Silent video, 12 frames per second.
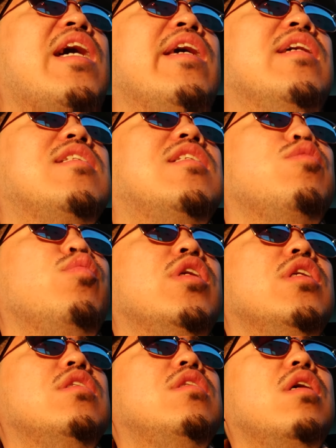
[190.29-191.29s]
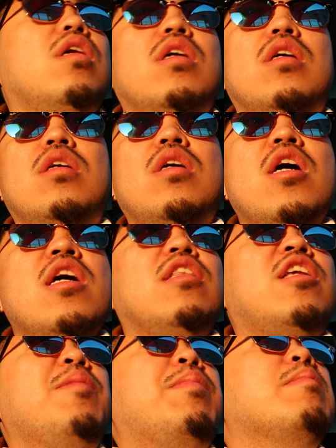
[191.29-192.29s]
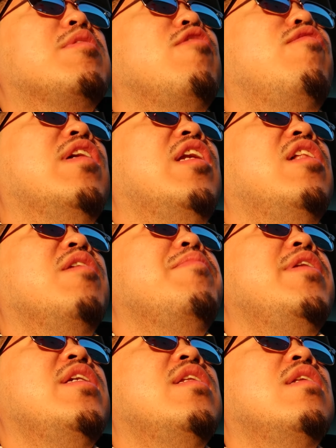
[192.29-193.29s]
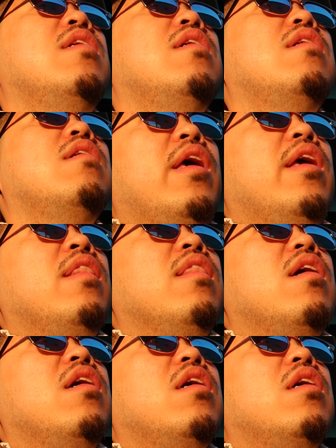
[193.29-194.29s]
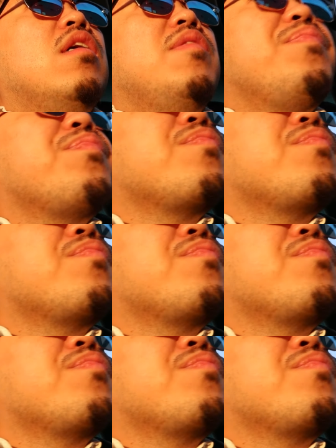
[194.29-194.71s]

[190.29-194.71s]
ice with uh, 3 pumps of vanilla bean and uh,